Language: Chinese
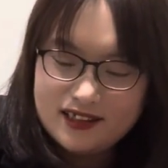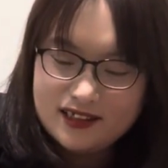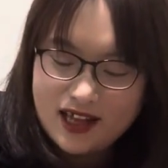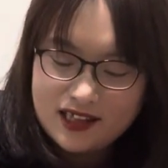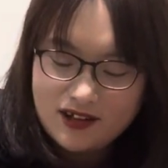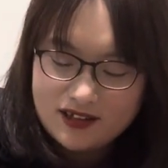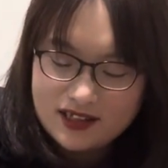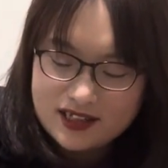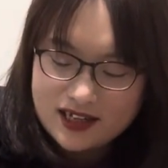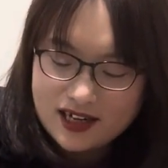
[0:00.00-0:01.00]
拿到
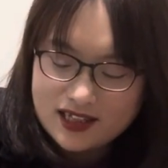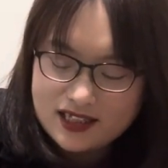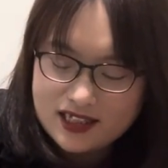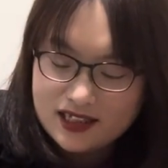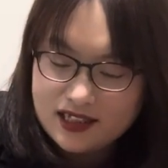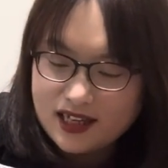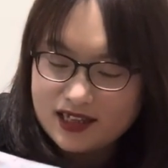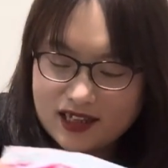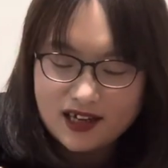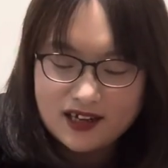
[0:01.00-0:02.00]
了这个很经
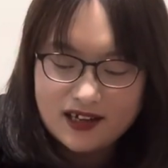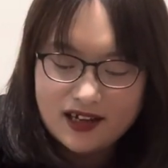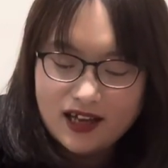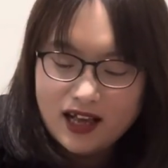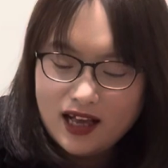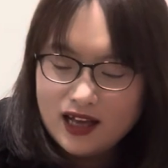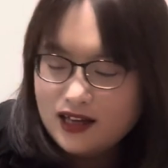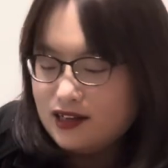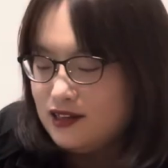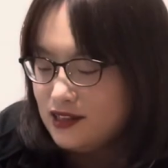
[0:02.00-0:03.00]
典的
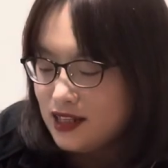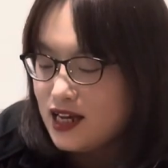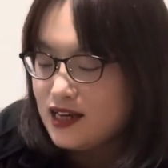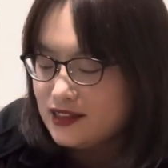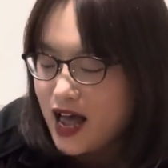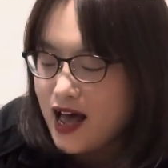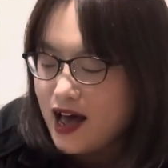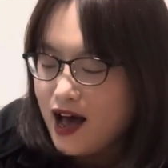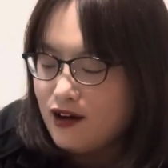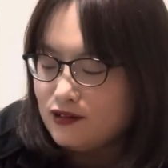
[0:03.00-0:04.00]
特
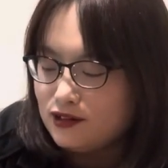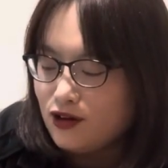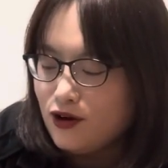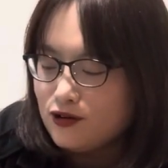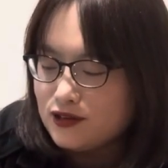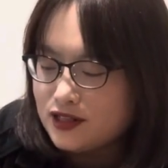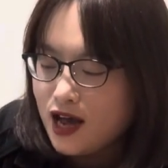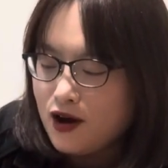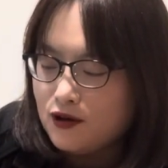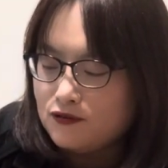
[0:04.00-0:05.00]
大号肉
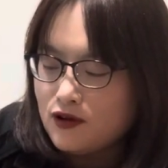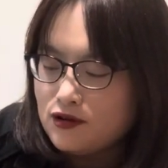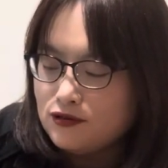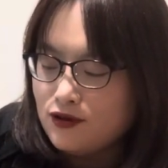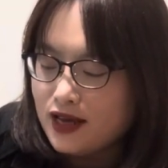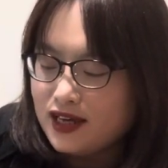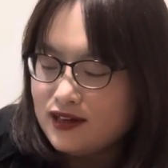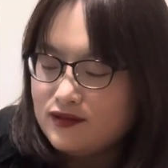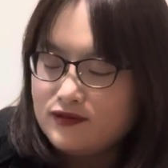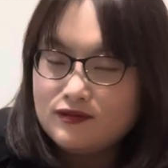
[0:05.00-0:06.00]
燥风味
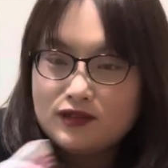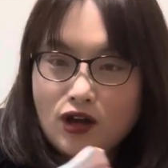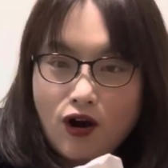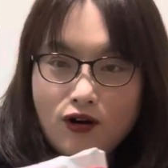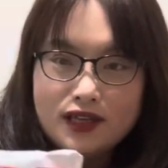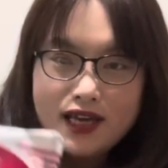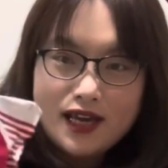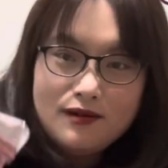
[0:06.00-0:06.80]
统一